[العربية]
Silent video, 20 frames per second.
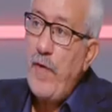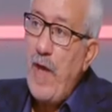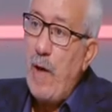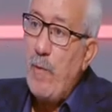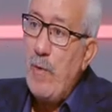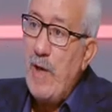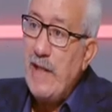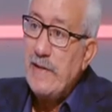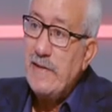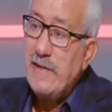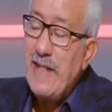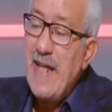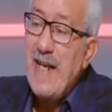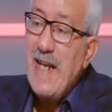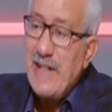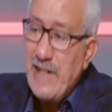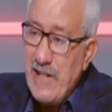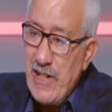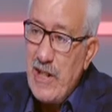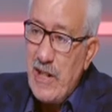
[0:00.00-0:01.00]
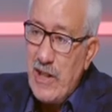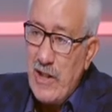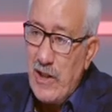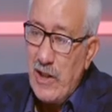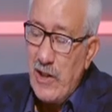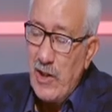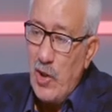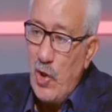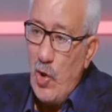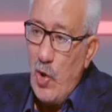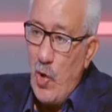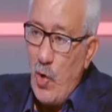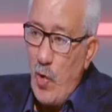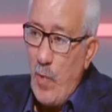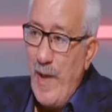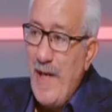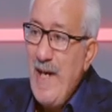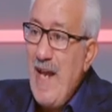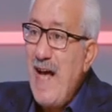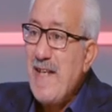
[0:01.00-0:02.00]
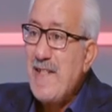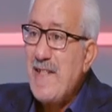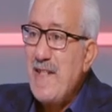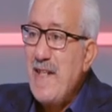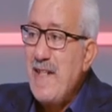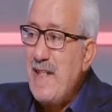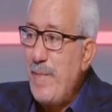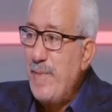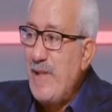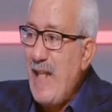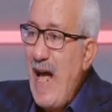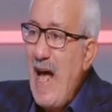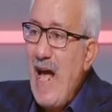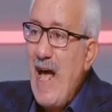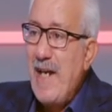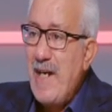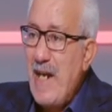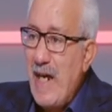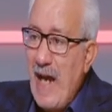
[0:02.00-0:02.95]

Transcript: في أوقات ده ناديك وبعدين حاسس أنت بتحقق